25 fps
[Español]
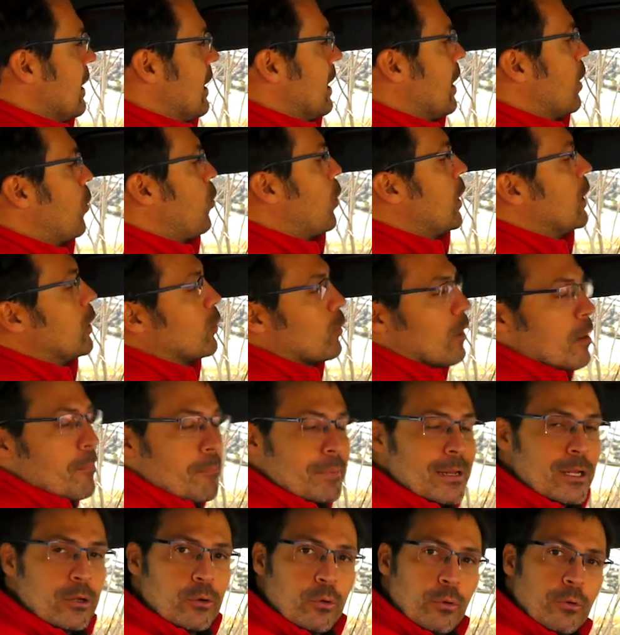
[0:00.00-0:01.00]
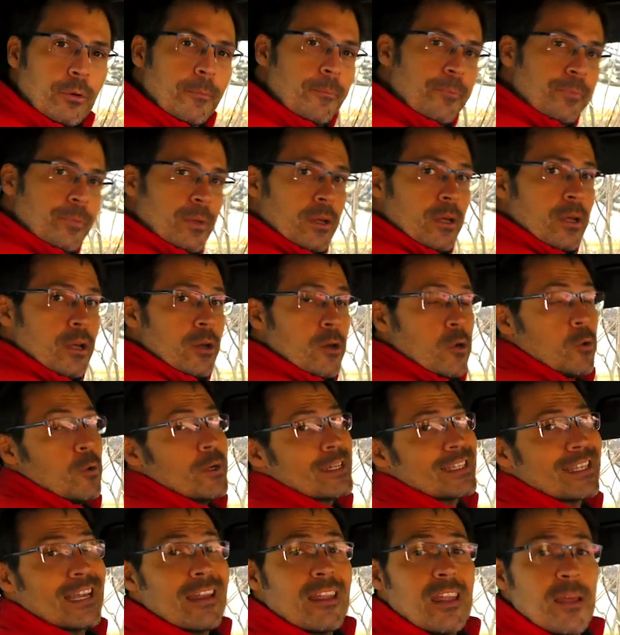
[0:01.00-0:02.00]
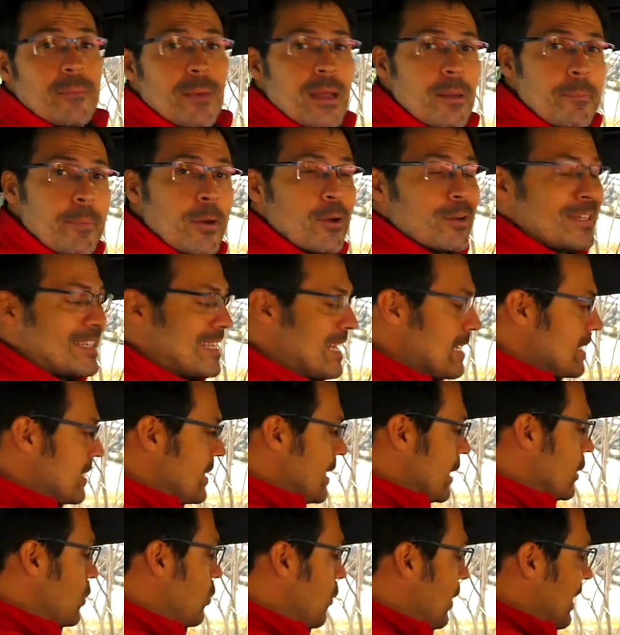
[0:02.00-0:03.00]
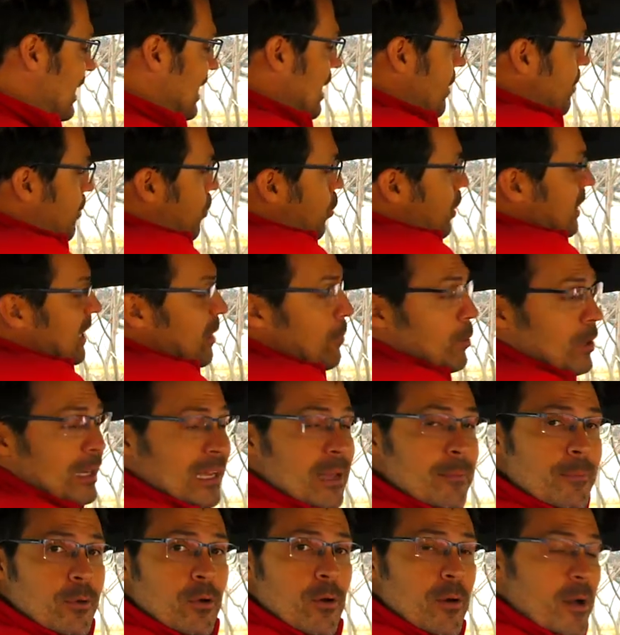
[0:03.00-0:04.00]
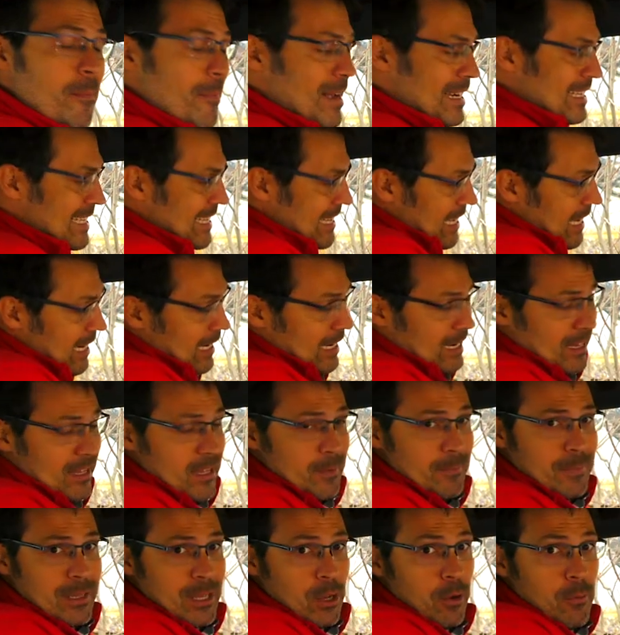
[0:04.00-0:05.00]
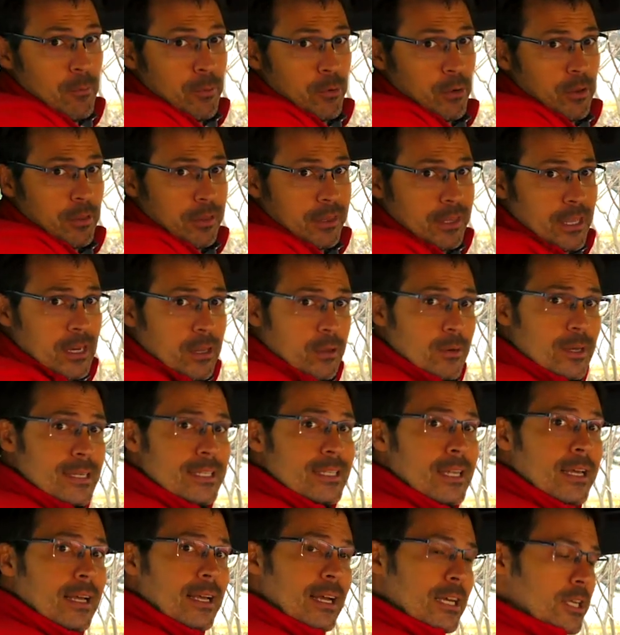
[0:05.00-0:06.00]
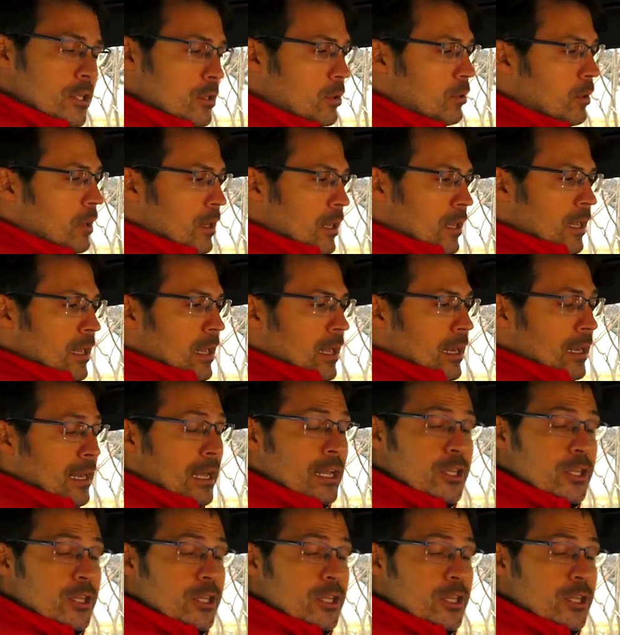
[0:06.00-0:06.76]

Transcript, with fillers: en cuanto a amplitud, no está nada mal, pero sí es cierto que la puerta, por ejemplo, va más cerca de mi hombro izquierdo en este caso, la